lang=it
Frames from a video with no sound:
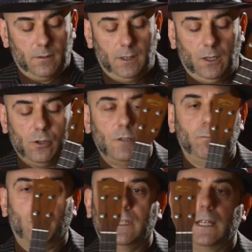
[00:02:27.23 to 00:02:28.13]
La cosa
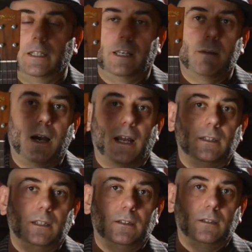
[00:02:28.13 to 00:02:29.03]
importante è che
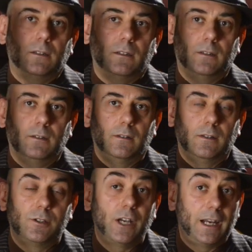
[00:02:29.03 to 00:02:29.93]
Martin
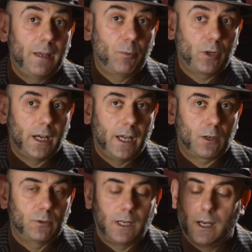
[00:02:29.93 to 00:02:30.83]
Già all'epoca
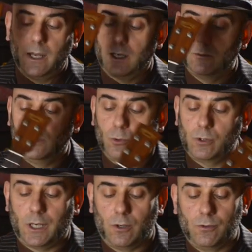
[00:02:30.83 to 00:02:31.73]
era, era
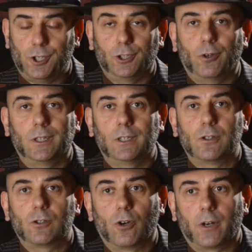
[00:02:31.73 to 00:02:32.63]
un'industria con 100 anni di
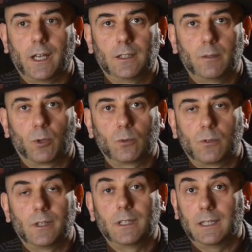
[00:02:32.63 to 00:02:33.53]
storia di
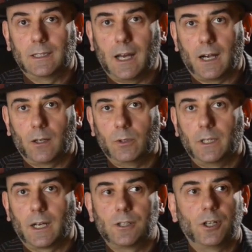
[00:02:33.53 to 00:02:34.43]
produzione di chitarre,
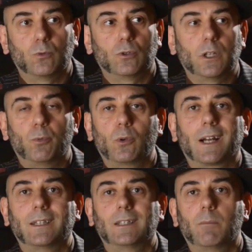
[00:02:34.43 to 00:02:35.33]
quindi era già uno dei più
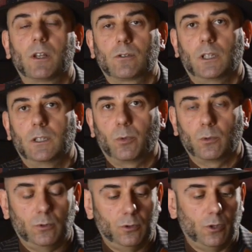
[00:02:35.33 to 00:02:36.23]
grandi e blasonati
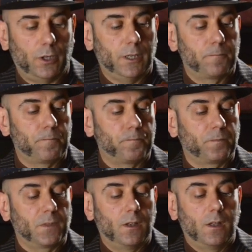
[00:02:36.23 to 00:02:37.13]
produttori.
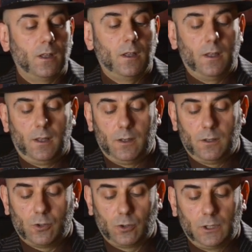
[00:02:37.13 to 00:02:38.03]

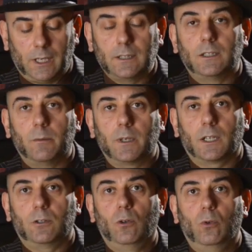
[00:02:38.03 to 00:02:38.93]
Sono entrati nel
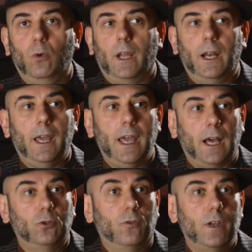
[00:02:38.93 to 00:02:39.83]
mercato dell'ukulele e
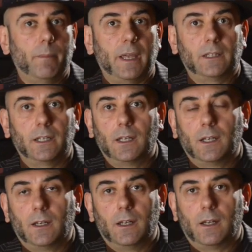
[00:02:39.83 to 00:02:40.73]
hanno ovviamente
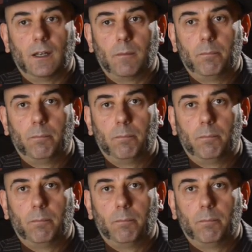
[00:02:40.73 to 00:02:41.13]
eh,